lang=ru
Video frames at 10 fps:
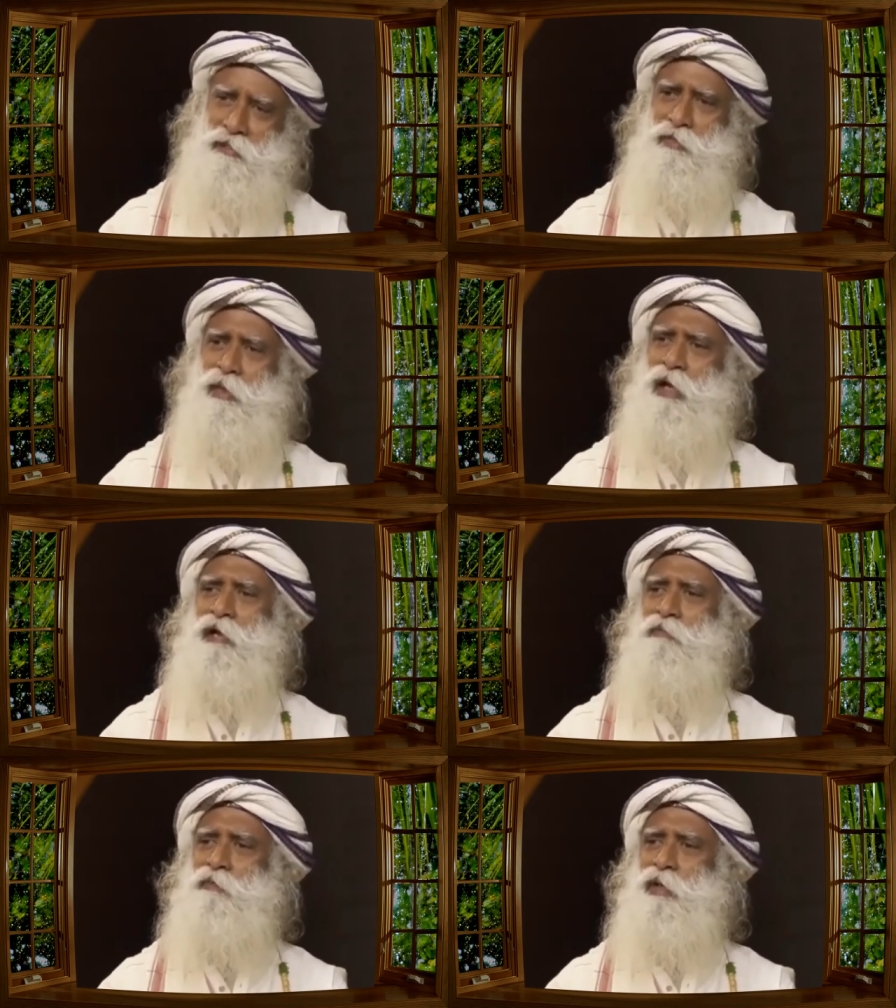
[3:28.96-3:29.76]

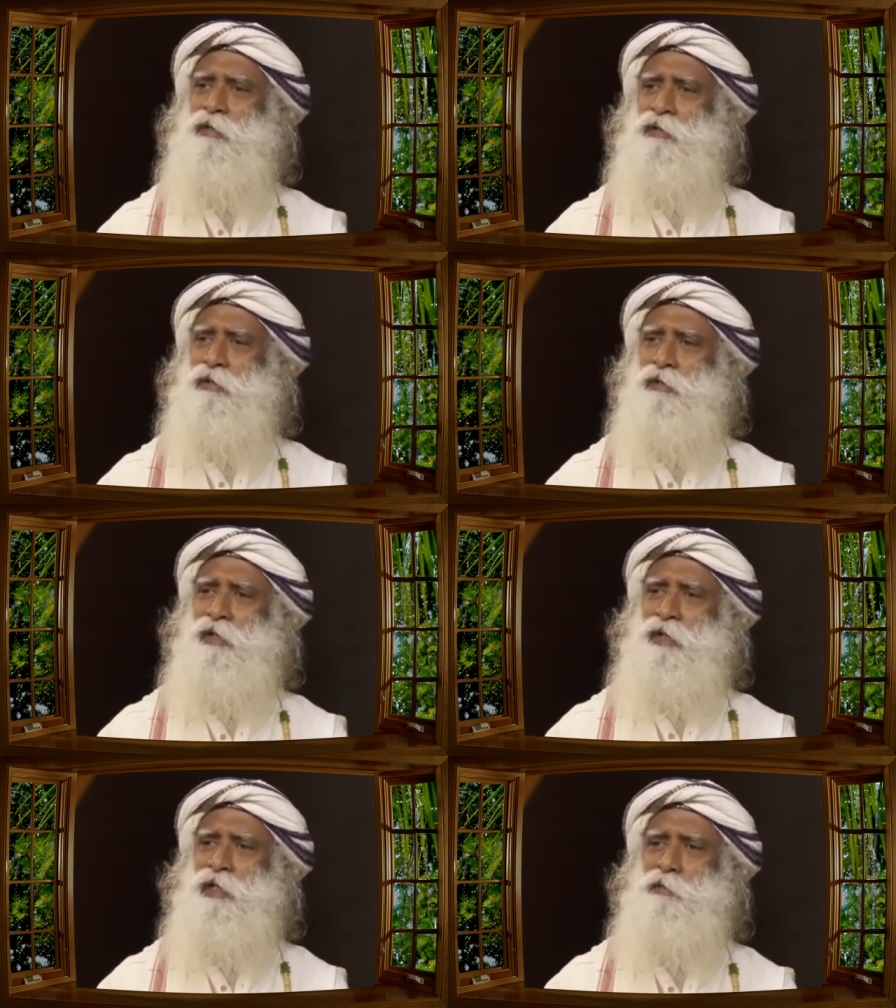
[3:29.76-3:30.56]
оставшуюся жизнь,
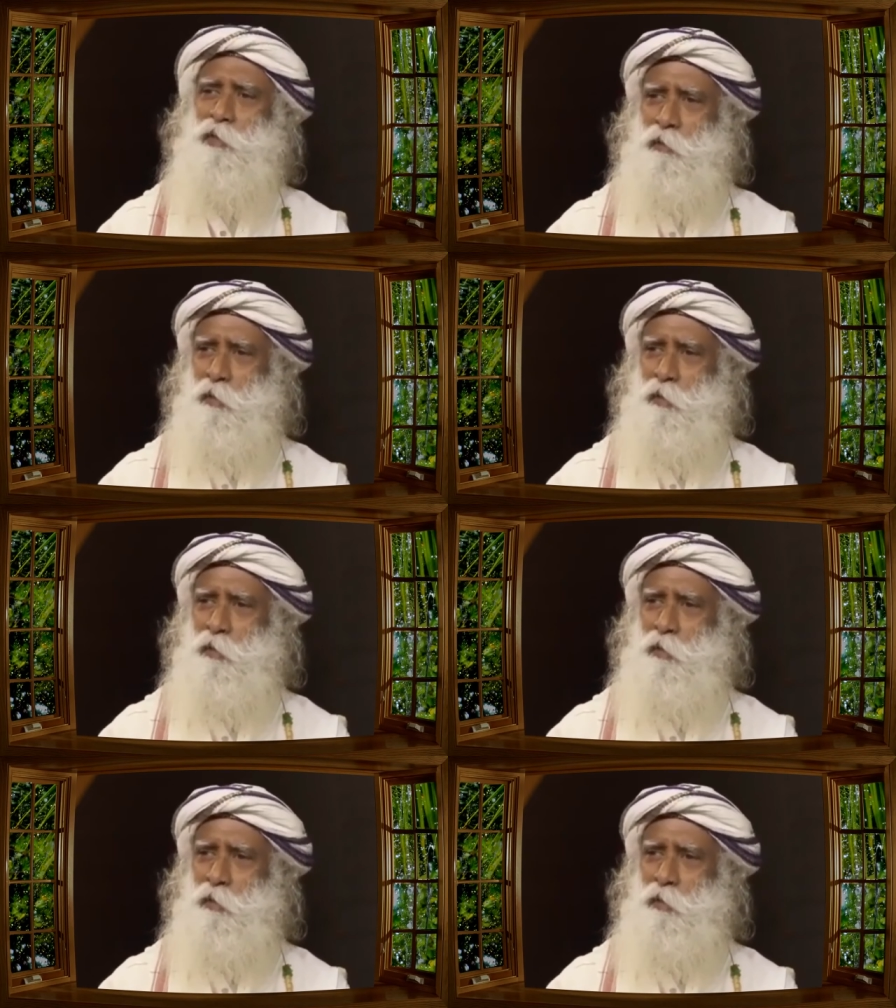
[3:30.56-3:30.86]
потому что